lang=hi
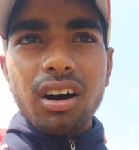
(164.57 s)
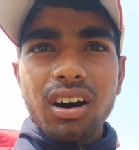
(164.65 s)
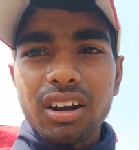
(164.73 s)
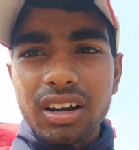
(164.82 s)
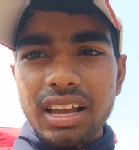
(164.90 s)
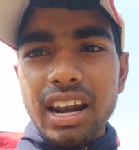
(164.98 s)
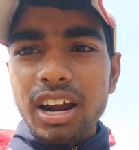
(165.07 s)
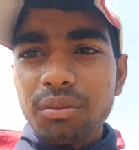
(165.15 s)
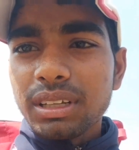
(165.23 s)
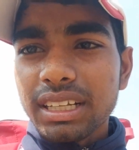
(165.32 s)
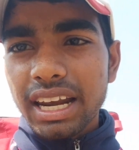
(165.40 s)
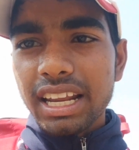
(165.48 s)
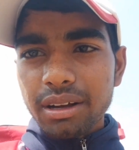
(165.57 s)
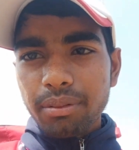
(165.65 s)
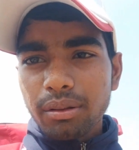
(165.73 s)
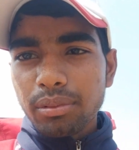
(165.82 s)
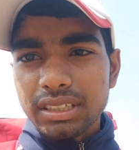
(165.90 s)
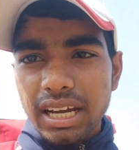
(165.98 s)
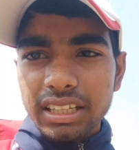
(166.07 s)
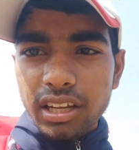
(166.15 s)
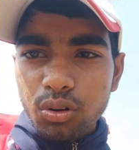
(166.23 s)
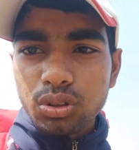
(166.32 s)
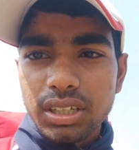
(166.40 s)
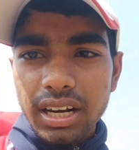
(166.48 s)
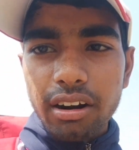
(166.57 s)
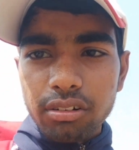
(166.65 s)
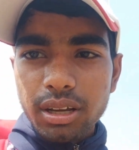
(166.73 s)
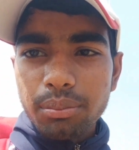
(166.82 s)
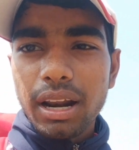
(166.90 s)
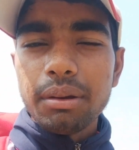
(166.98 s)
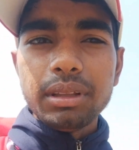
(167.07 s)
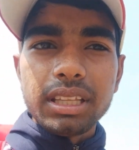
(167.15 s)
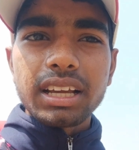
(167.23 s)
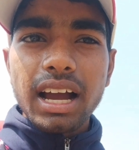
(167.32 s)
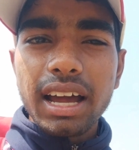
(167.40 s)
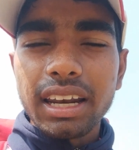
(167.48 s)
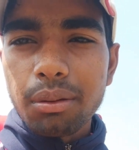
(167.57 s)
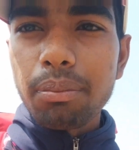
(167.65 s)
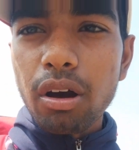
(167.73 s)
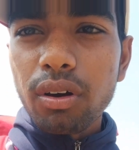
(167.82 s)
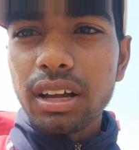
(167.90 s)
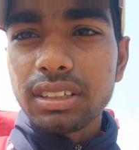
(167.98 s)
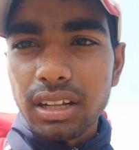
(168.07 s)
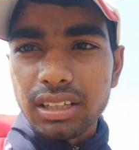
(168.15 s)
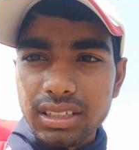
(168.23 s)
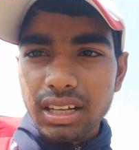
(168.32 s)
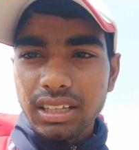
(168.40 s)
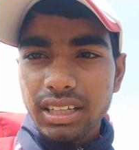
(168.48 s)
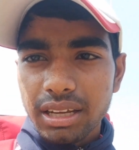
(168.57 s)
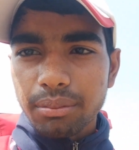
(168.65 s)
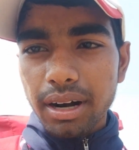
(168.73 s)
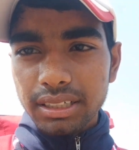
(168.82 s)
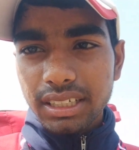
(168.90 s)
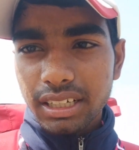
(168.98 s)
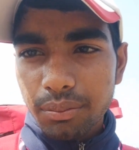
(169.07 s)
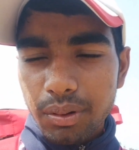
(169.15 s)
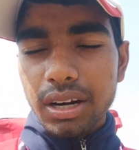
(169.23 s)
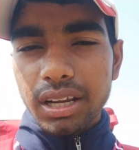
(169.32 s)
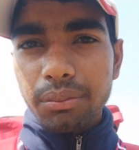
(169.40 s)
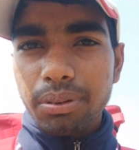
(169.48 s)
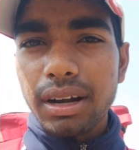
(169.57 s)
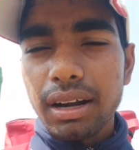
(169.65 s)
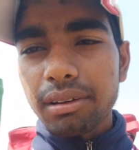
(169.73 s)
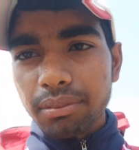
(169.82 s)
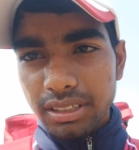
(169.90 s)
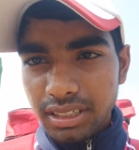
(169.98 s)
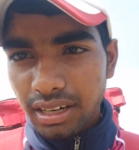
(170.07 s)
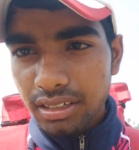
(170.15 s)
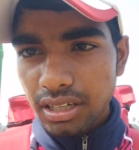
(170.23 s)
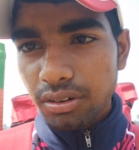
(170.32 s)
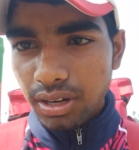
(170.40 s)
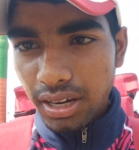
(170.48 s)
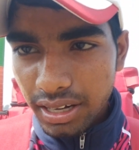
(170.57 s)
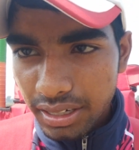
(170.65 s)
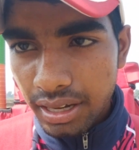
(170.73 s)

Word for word: और ग्राउंड में जाने के बाद मैं ज़्यादा कुछ ग्राउंड के बारे में दिखा नहीं पाऊँगा जल्दी जल्दी कैमरा सेटअप करके फील्डिंग में चला जाऊँगा